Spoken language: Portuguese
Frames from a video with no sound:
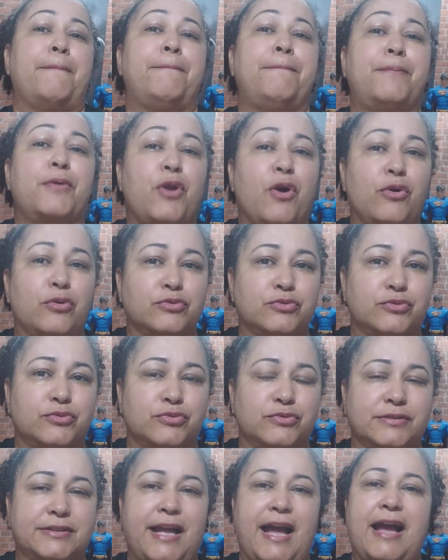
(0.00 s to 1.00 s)

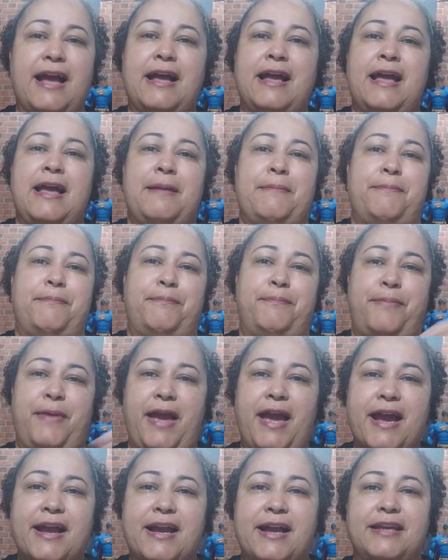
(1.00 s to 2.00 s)
Pronto, tá?
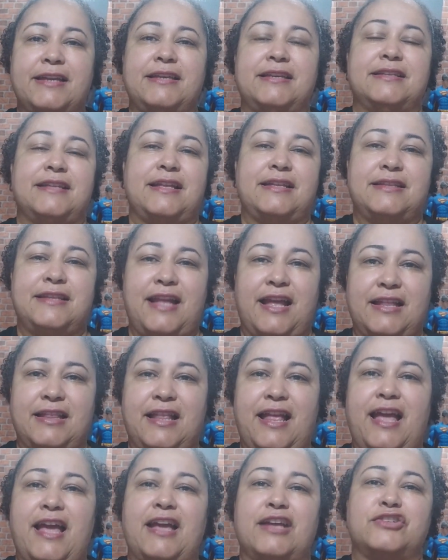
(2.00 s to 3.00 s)
Pega aí na
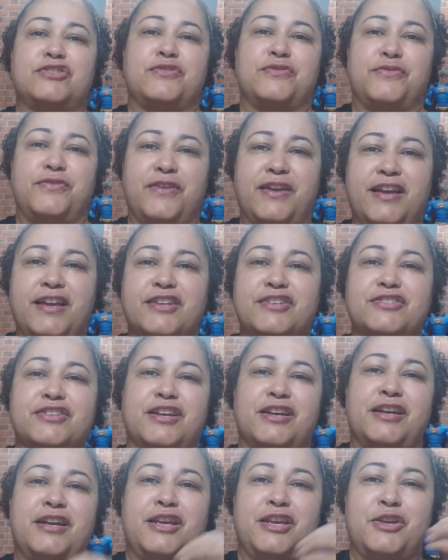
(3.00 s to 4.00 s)
internet,
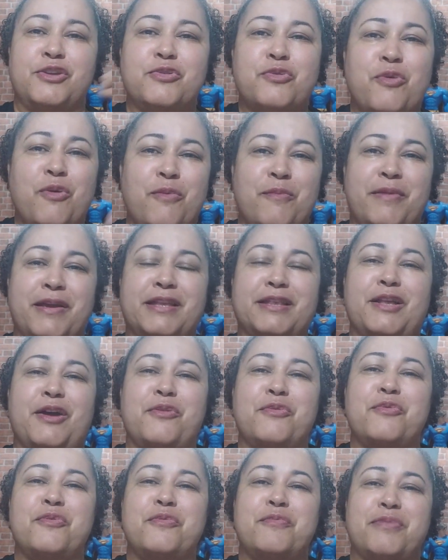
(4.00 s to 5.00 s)
veja,
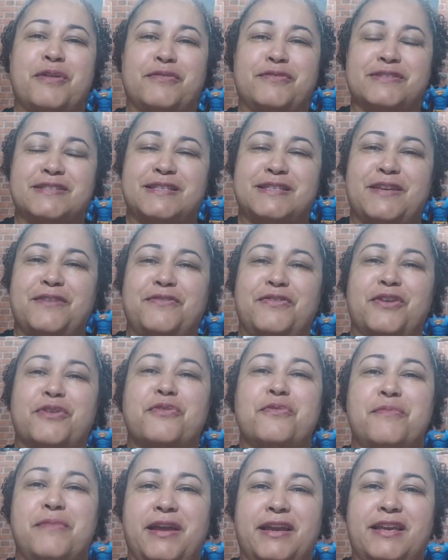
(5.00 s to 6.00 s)
encomenda um para você ver
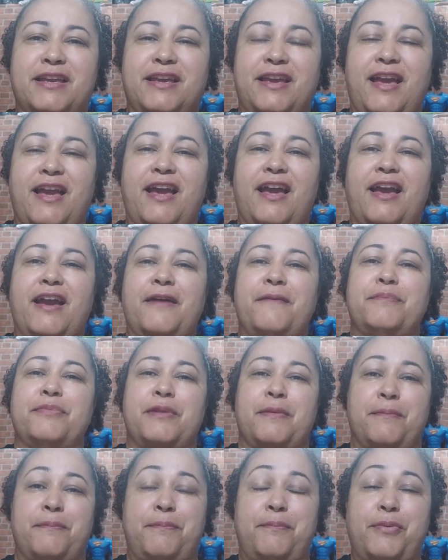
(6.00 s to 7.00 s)
como é que é,
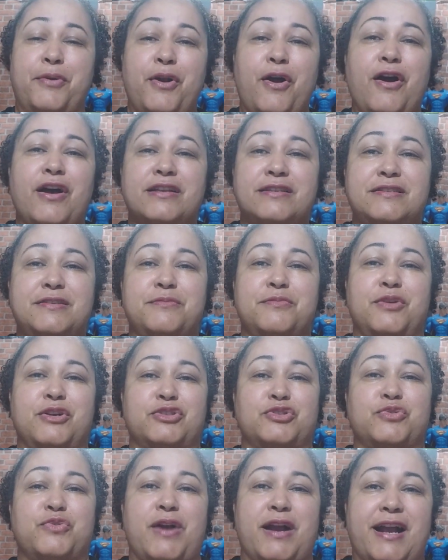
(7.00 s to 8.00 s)
próximo à
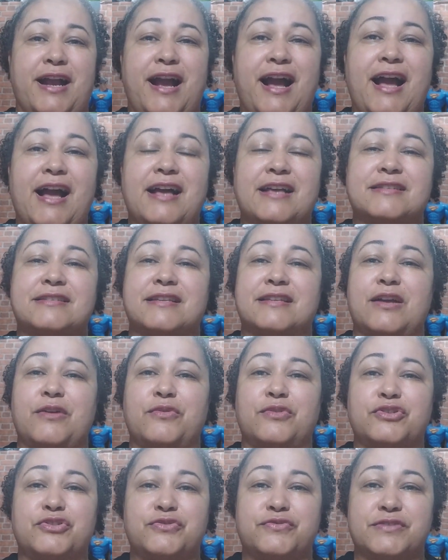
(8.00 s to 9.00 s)
sua casa, da
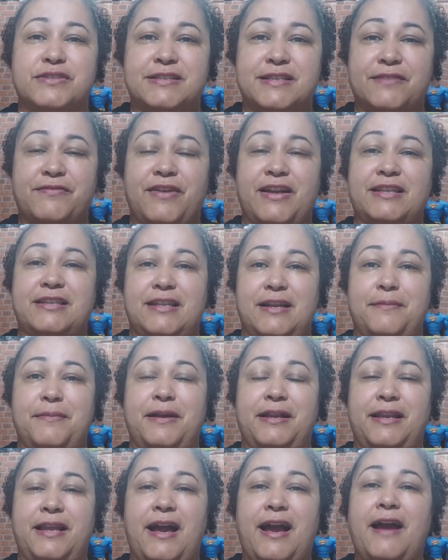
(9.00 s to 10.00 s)
onde você vai
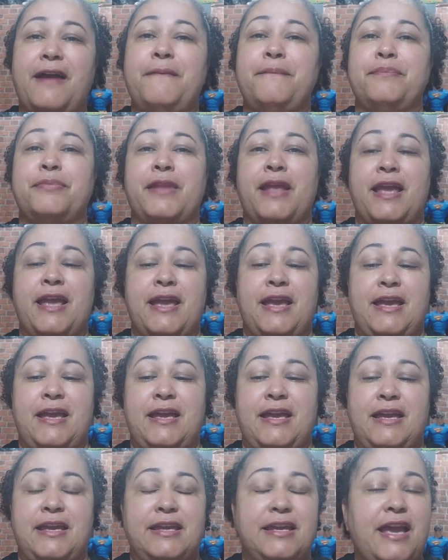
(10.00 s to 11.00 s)
trabalhar,
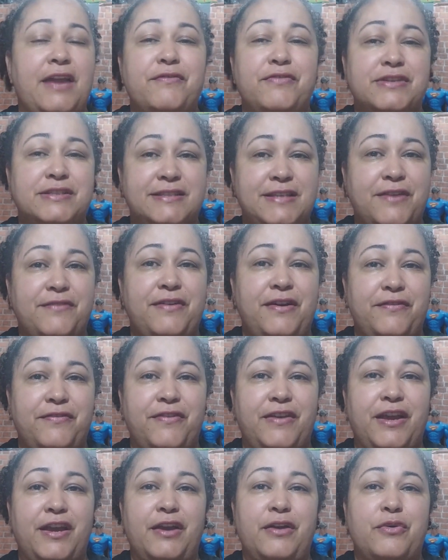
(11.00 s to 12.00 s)
e aí você vai
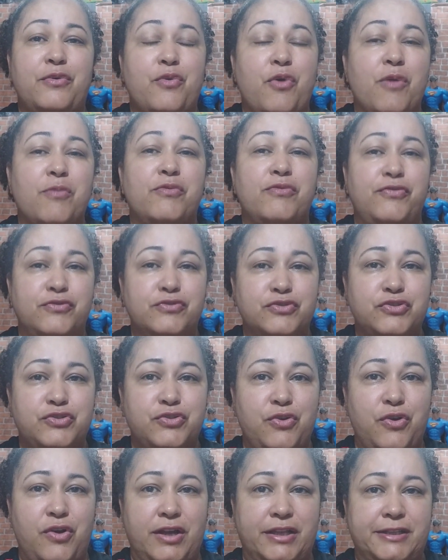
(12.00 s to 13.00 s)
ver como
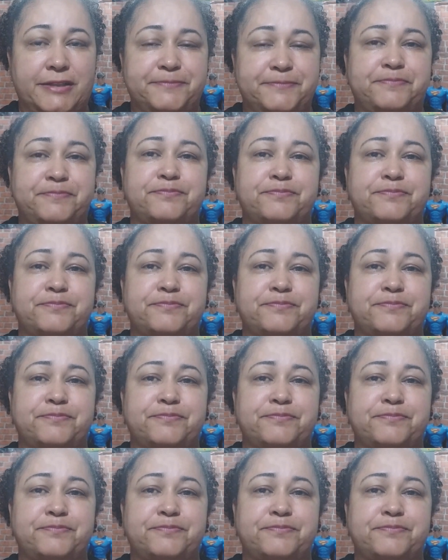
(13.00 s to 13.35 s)
funciona.